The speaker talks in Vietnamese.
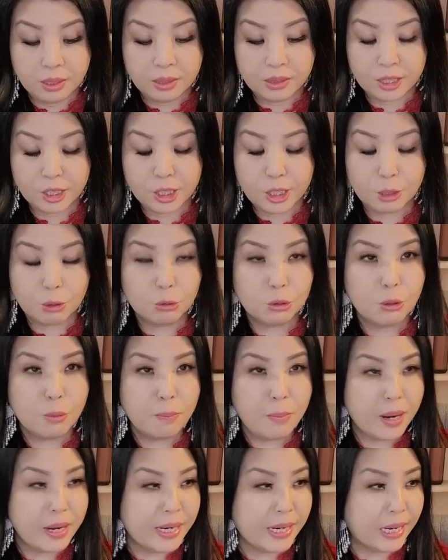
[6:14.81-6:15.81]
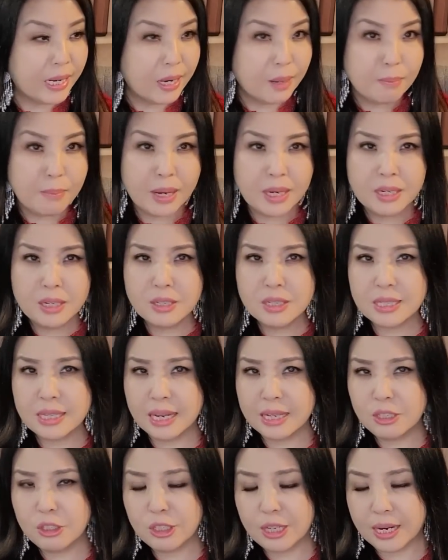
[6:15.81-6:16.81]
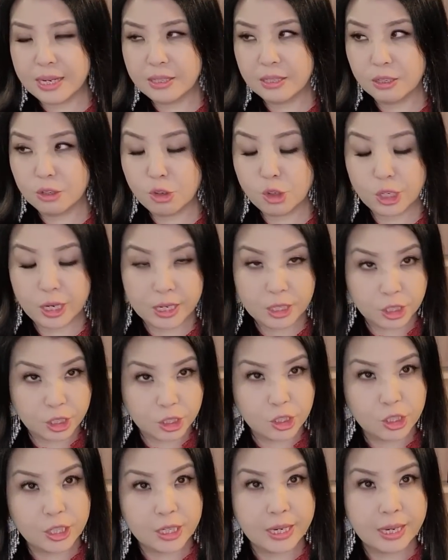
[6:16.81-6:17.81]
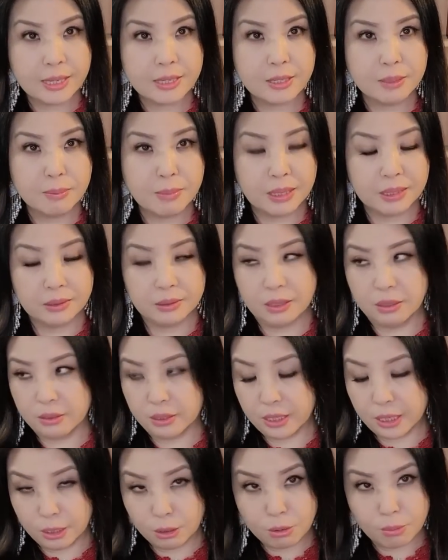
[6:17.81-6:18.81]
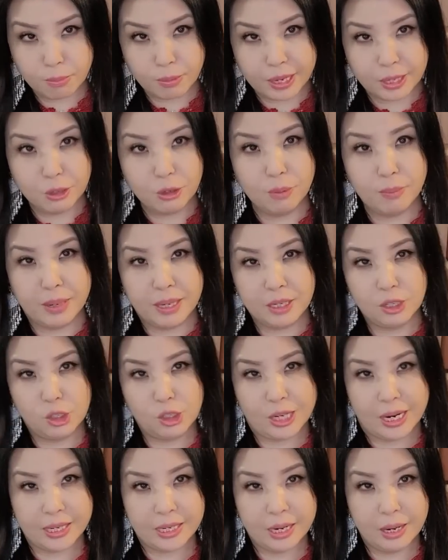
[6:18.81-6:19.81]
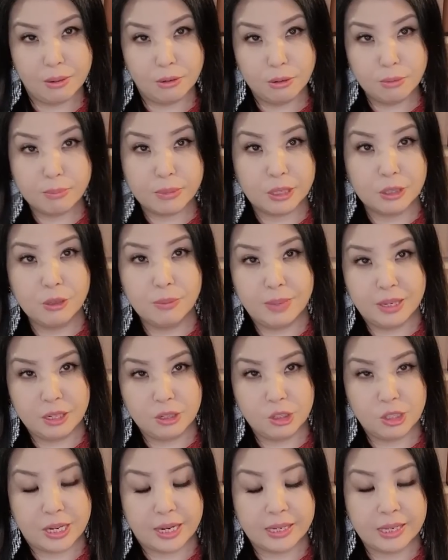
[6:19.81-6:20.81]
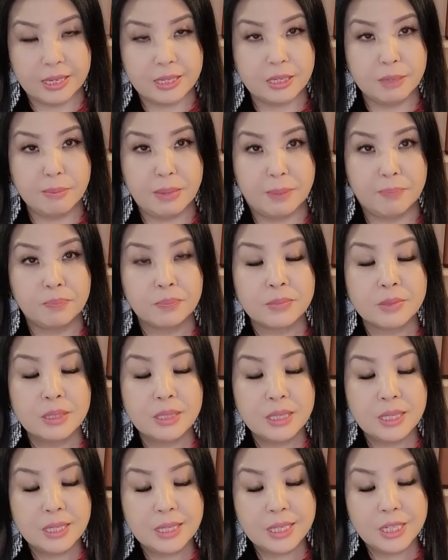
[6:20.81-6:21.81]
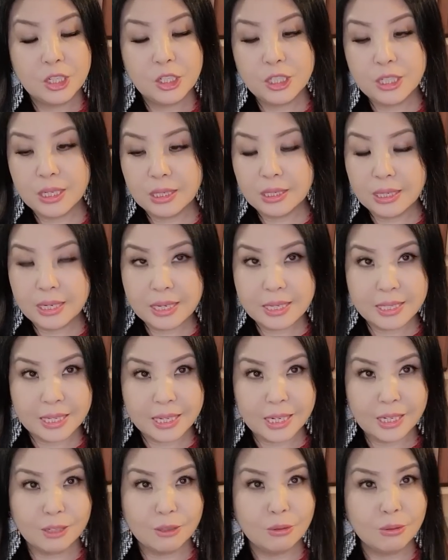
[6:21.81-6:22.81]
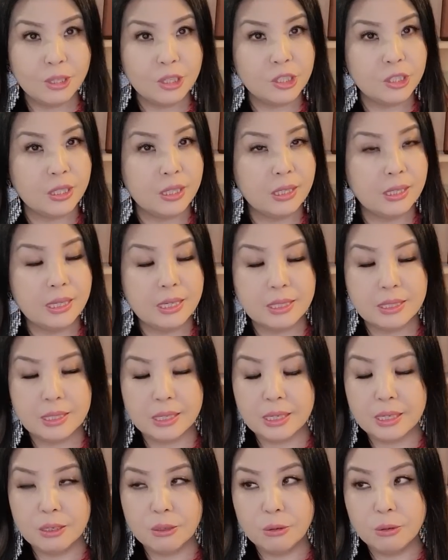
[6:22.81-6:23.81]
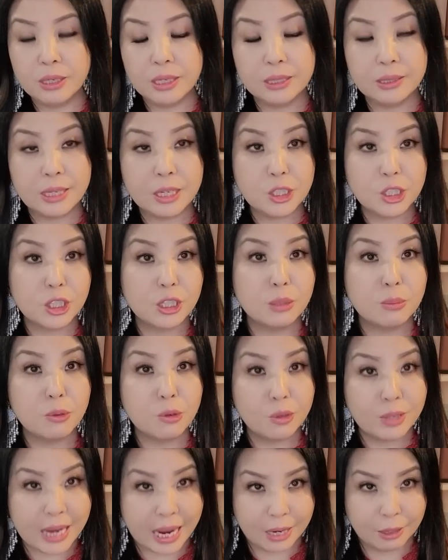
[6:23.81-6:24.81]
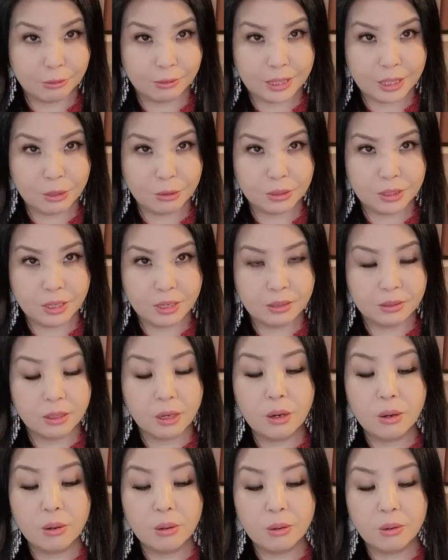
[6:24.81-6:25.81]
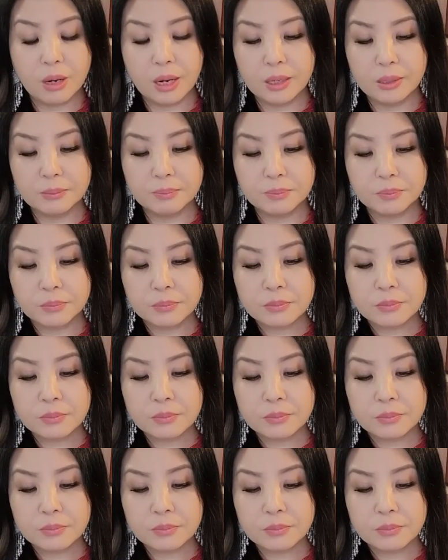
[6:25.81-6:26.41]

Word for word: ta chỉ cú tu bắn nè mà như sao cha cho chơi cho chia xem mà tự cái lúc bắn nu mà như trả cái lúc bắn nu mà như trả cái xem mà ít ít lú ít ilu ishi ít lú li ta chỉ một đà rồi tới rồi chờ thì ô um